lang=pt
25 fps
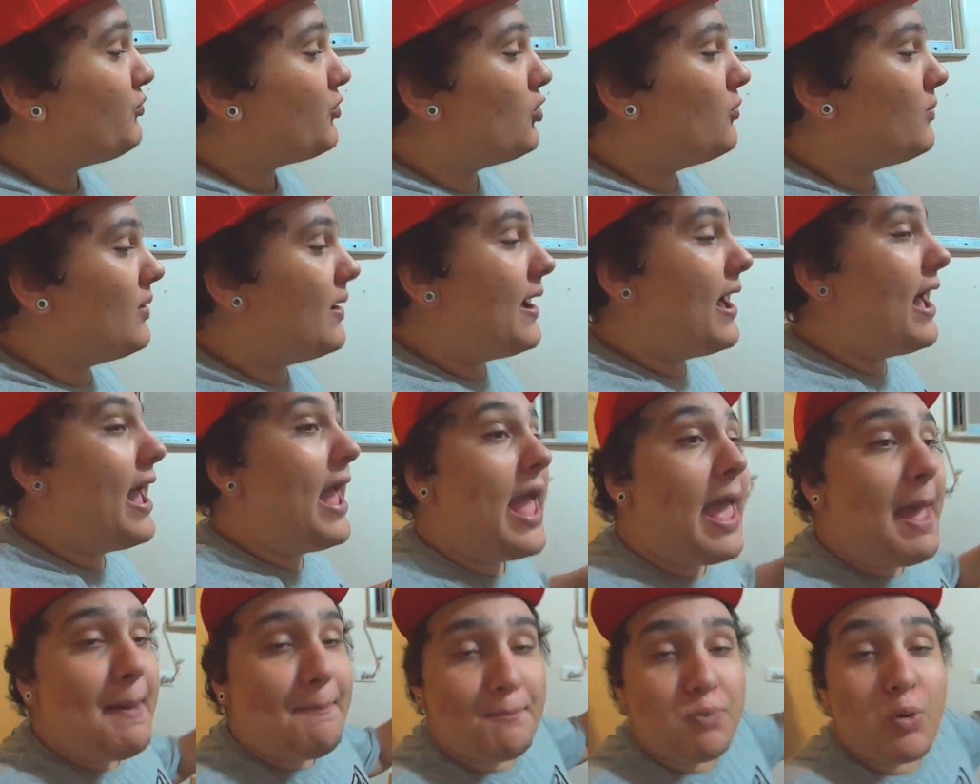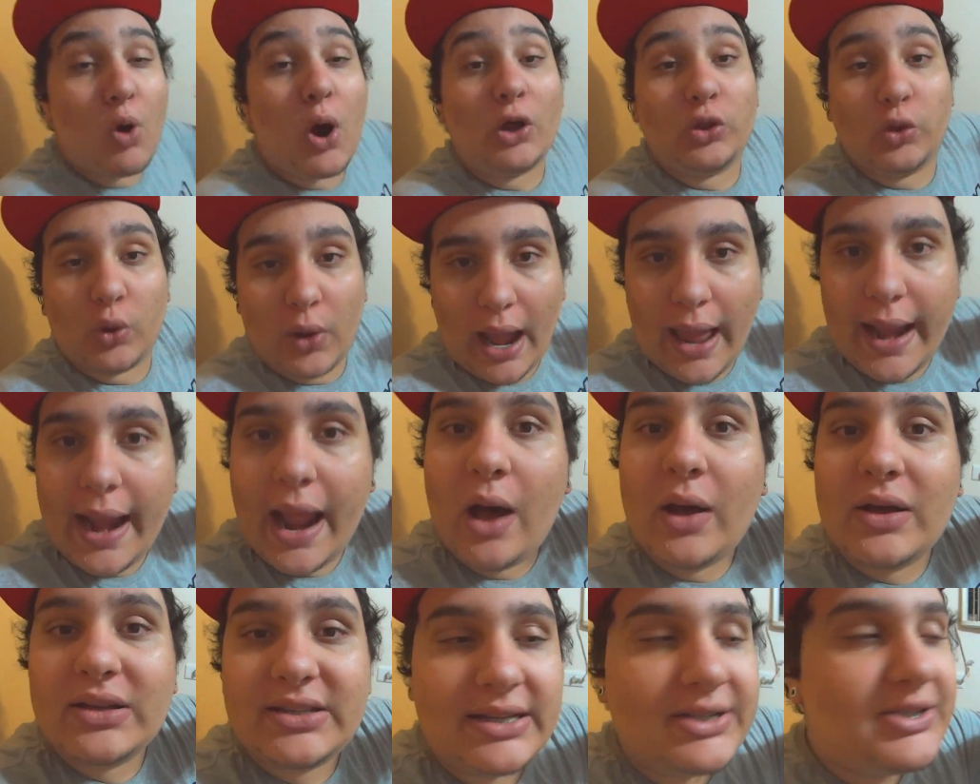uma época do
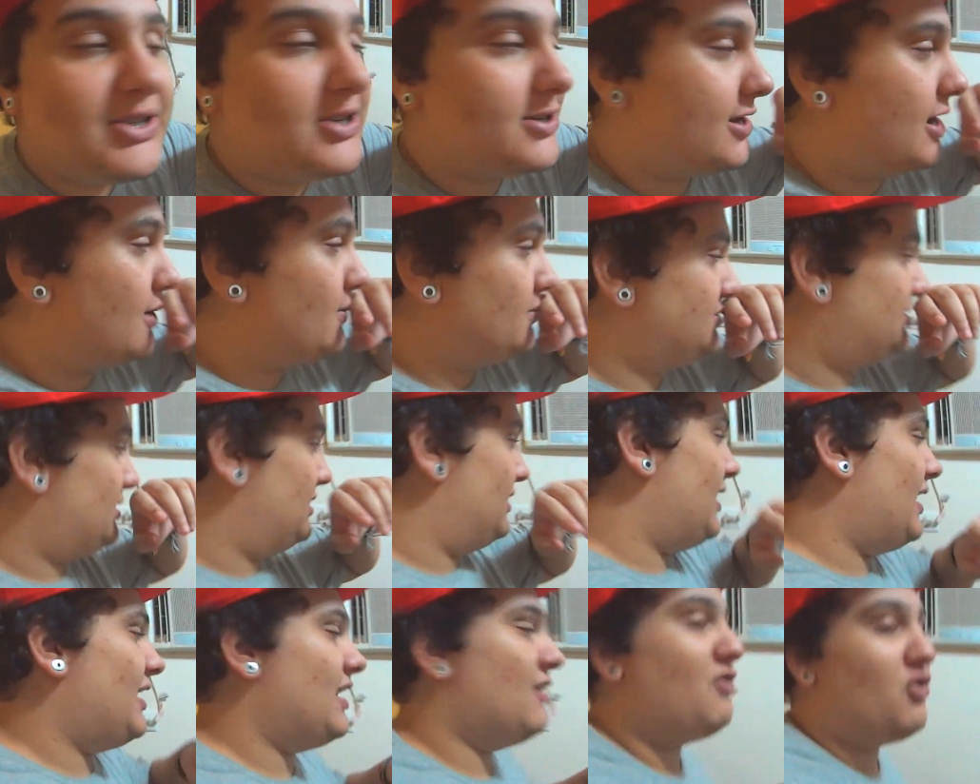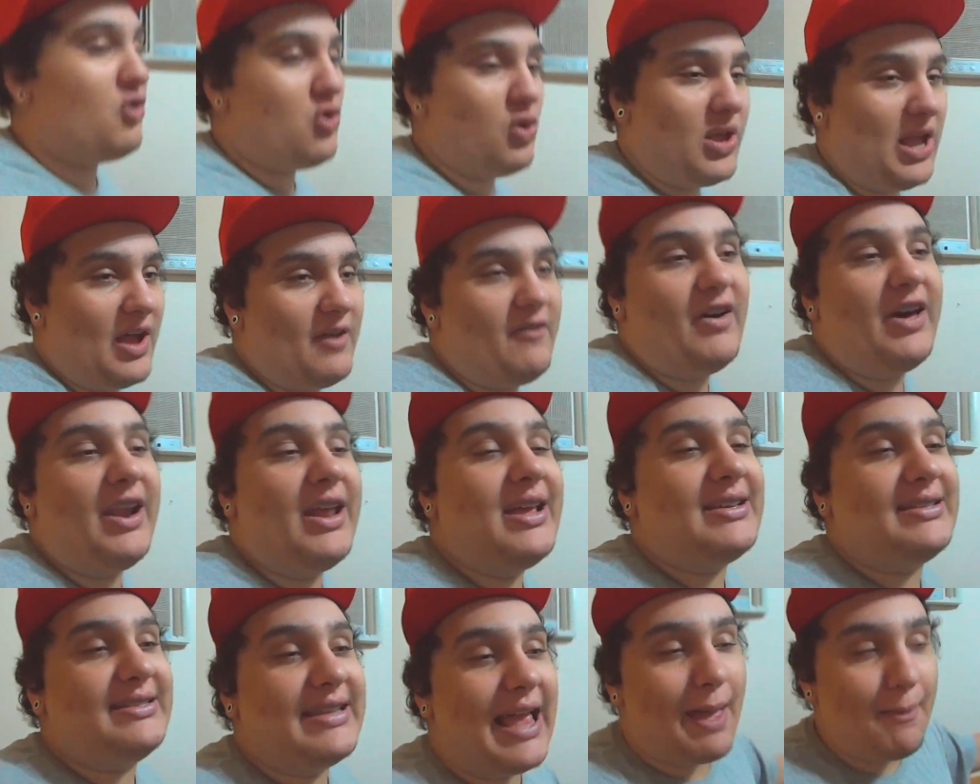canal, assim, digamos, tá ligado? Eu vou colocar
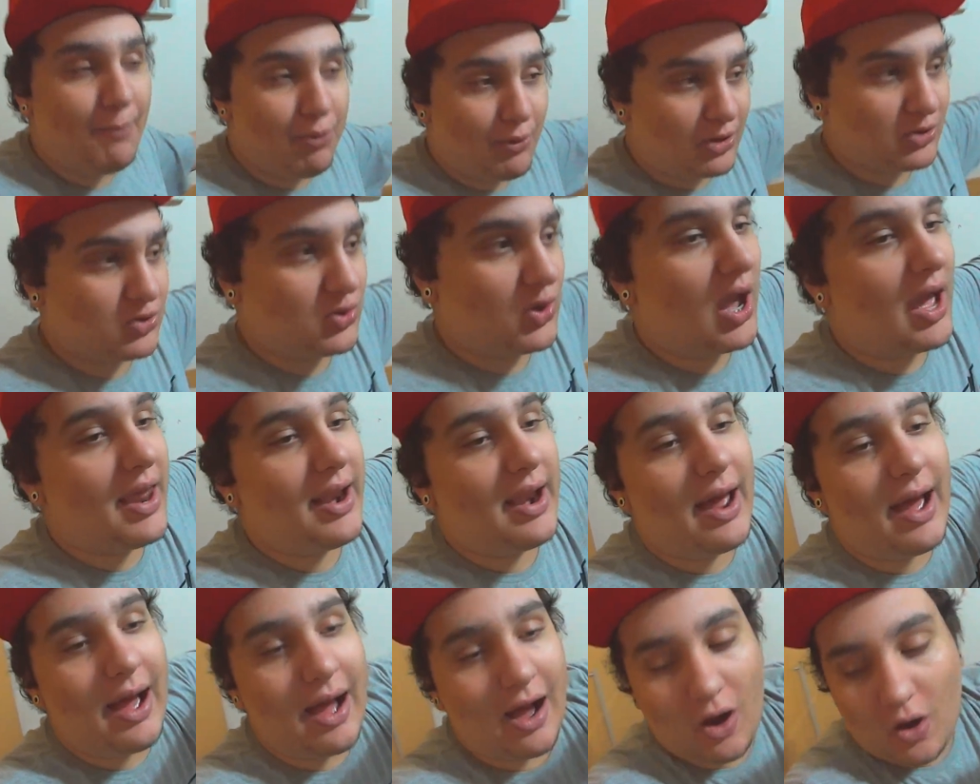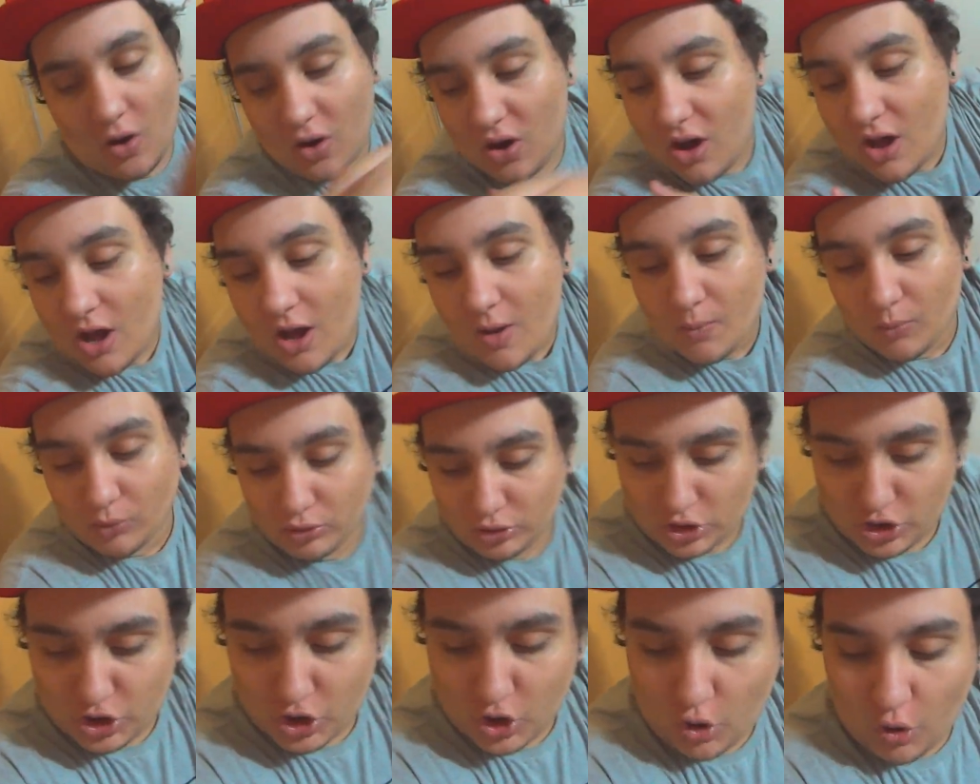várias épocas do canal, um
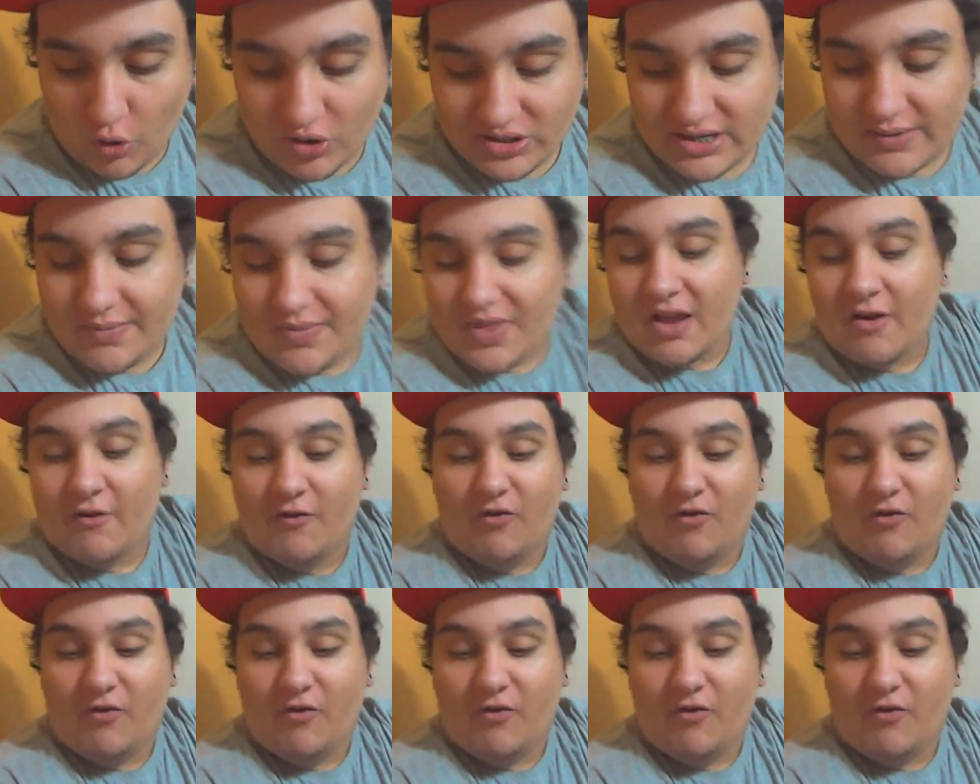monte de coisa.